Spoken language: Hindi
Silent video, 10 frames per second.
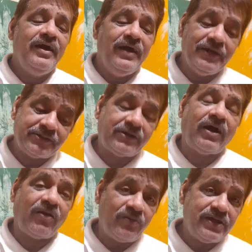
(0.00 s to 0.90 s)
इश्क
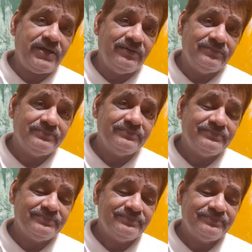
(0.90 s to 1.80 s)
करोगी
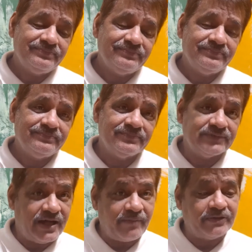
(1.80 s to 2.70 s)

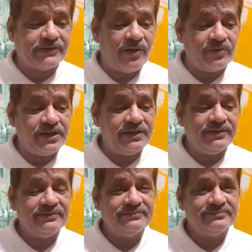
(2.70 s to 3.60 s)
घर बसाओगी
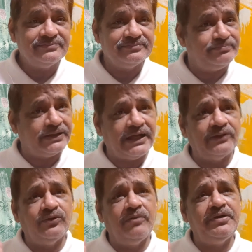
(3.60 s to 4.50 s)
बता
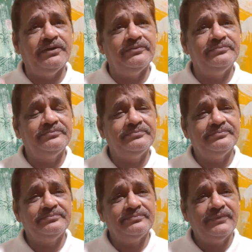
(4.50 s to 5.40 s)
दो अभी
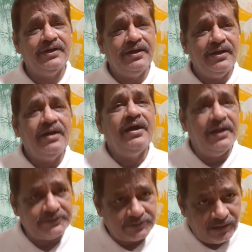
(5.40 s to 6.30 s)

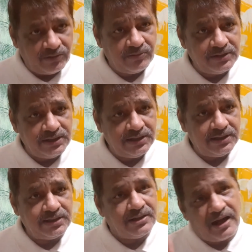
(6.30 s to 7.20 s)
इश्क
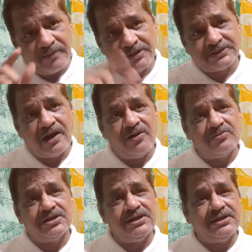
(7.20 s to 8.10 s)
करोगी घर
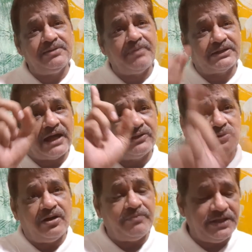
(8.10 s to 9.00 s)
बसाओगी बता
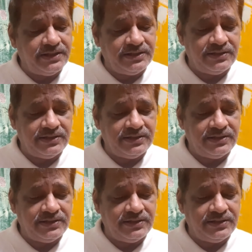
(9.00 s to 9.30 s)
दो अभी